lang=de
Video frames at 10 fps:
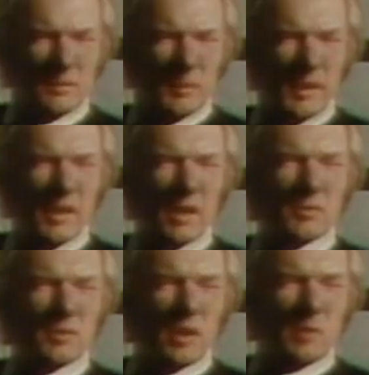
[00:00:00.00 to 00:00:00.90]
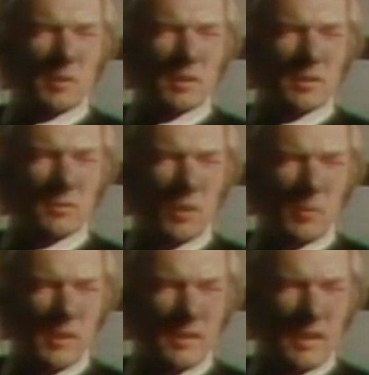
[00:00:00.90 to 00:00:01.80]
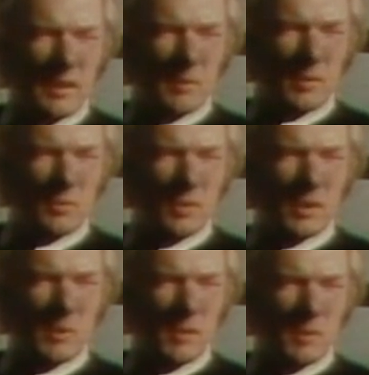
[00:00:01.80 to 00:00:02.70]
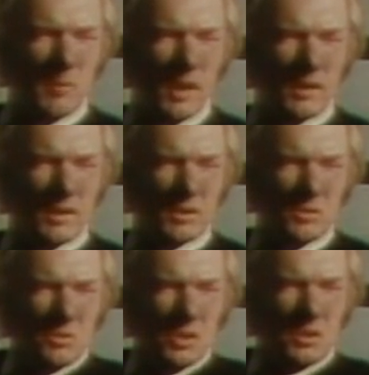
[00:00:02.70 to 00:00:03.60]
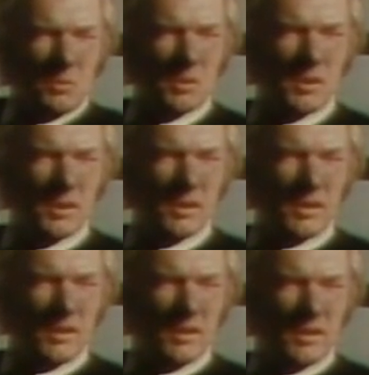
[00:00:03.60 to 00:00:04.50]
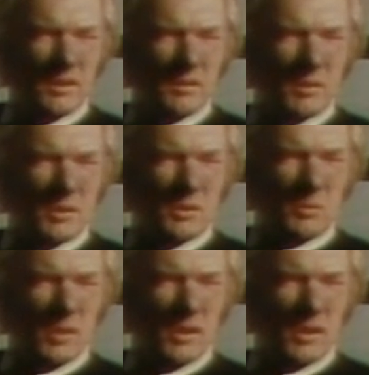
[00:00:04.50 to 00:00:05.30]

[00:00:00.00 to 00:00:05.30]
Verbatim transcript: Und meine Aufgabe vor mir selber und vor niemandem anderen ist irgendwie, was zu